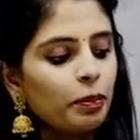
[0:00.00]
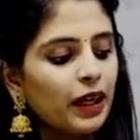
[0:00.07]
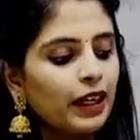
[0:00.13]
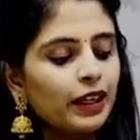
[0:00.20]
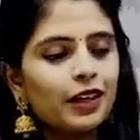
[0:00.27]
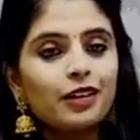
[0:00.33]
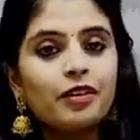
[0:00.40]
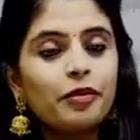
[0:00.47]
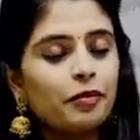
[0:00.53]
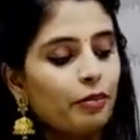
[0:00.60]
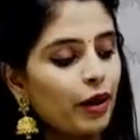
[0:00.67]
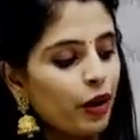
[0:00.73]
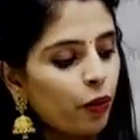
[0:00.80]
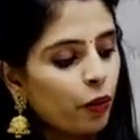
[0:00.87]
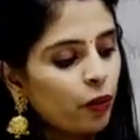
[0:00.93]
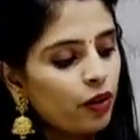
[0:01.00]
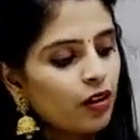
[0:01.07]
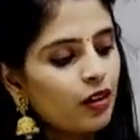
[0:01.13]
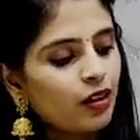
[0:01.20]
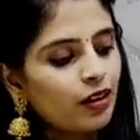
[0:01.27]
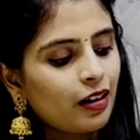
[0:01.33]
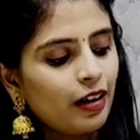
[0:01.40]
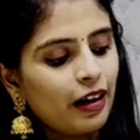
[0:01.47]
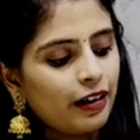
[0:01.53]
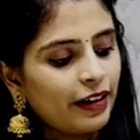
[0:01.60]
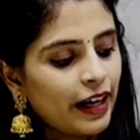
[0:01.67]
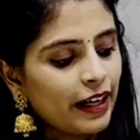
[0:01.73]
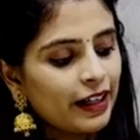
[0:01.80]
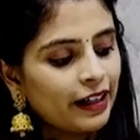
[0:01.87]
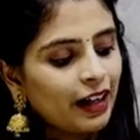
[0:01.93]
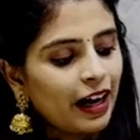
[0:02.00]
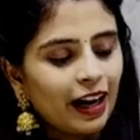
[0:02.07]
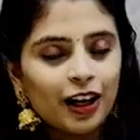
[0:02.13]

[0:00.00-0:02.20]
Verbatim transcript: పింక్ మెరూన్ రెడ్